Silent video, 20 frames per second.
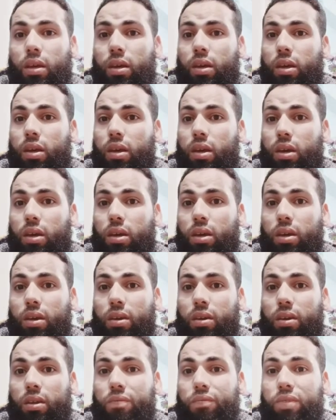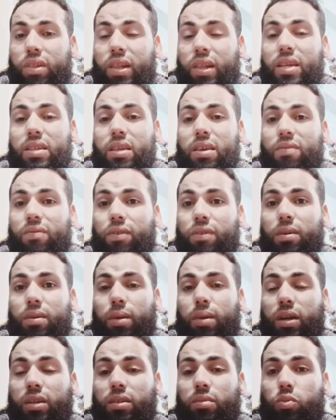آه، في للأسف في
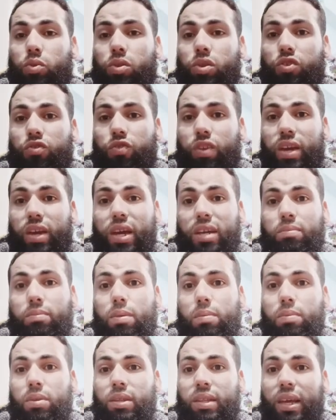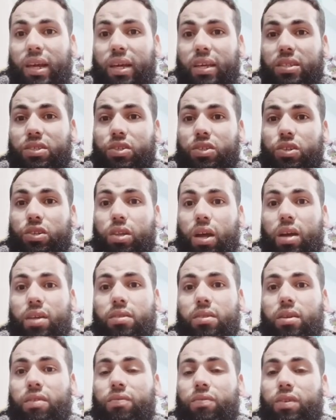بعض المستشفيات ما بتتخذش
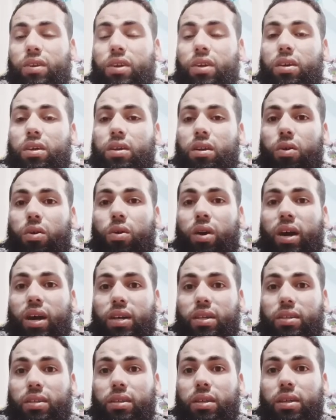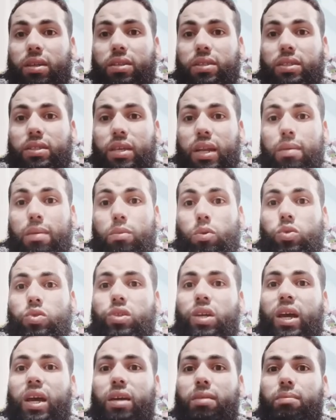الحذر في قواعد السلامة
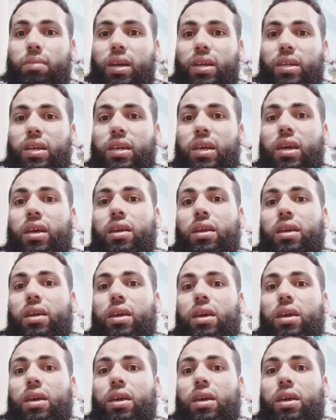والصحة المهنية